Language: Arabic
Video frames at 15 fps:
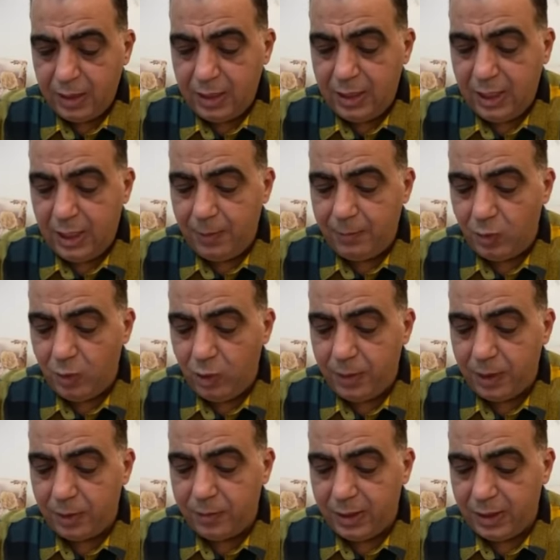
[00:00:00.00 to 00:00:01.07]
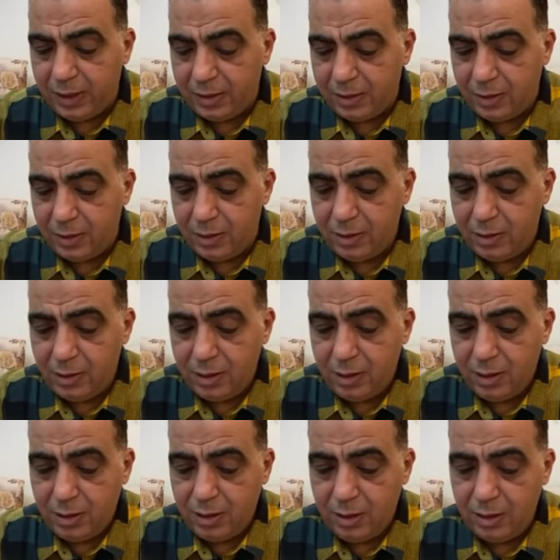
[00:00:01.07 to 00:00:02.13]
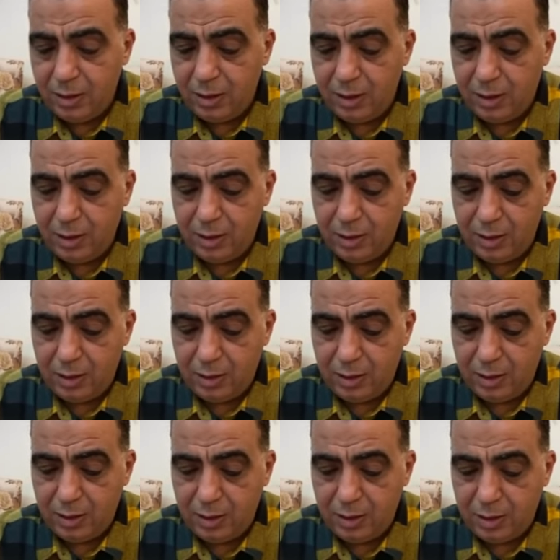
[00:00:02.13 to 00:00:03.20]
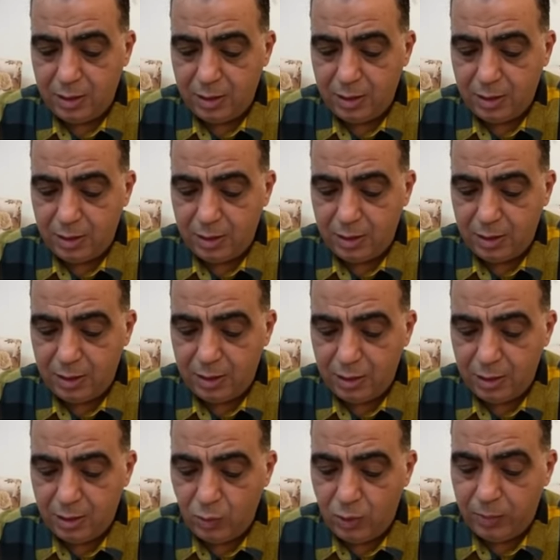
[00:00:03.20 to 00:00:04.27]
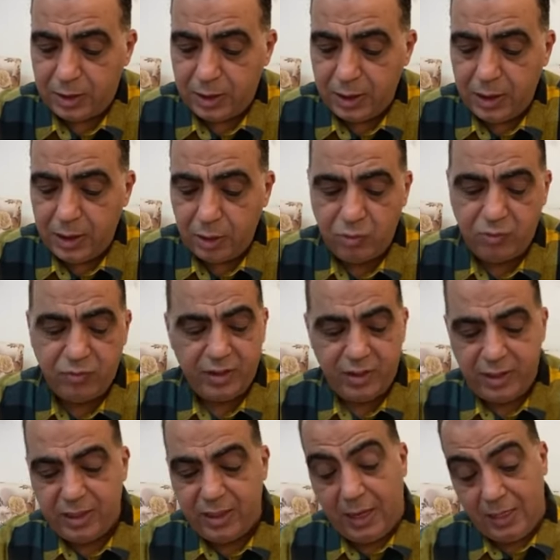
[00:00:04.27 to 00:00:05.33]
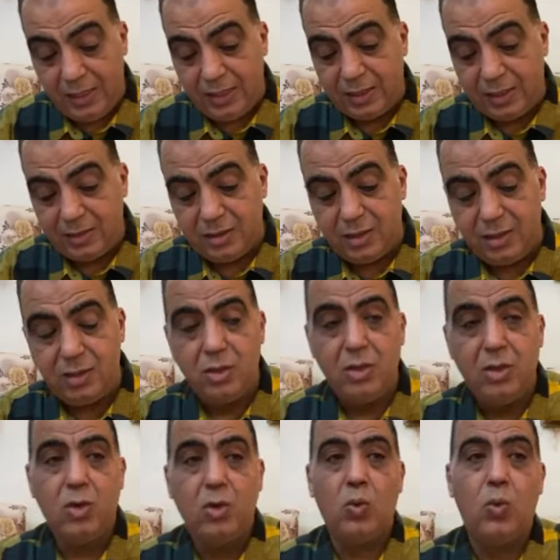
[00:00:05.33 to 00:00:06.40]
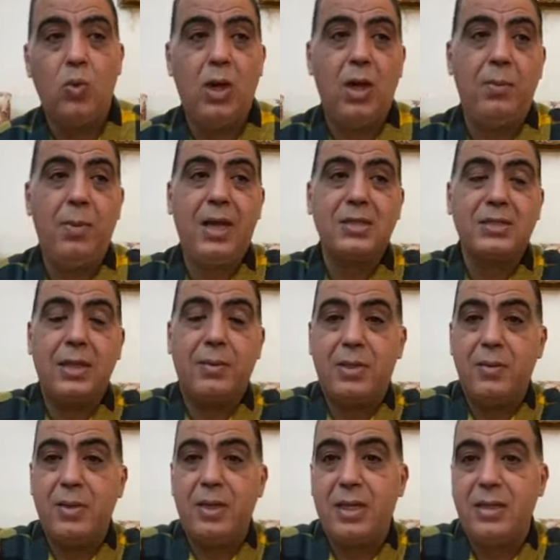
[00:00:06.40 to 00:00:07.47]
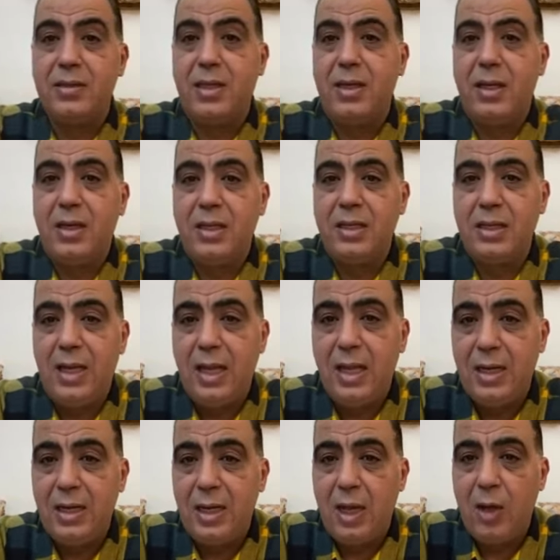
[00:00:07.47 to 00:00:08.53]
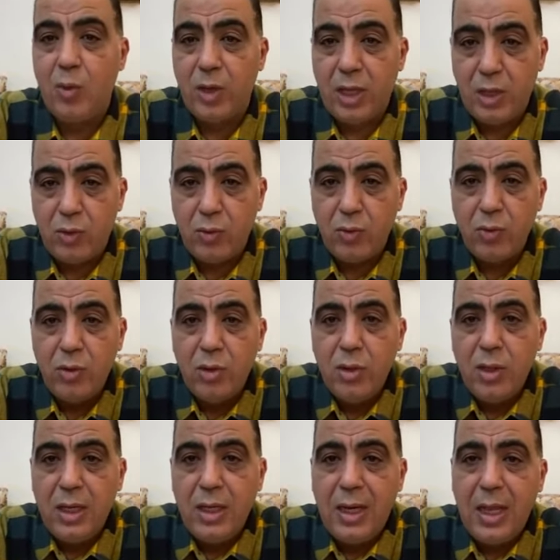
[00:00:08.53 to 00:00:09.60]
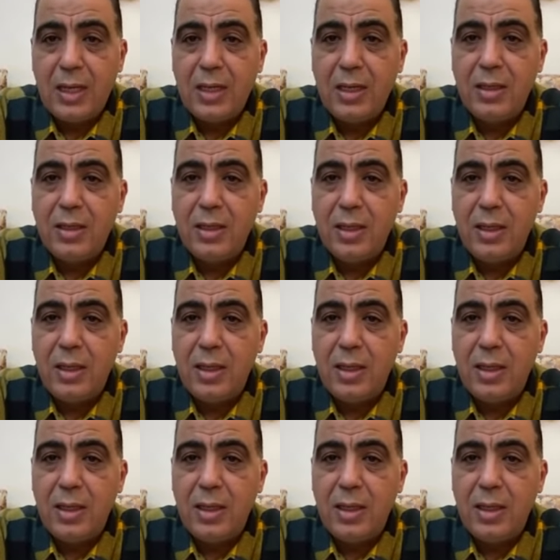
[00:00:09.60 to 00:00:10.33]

اللاعب موهبه كبيره جدا آه، آه، وامكانياته الفنيه عاليه جدا ومكسب كبير جدا للنادي الاهلي او غيره لكن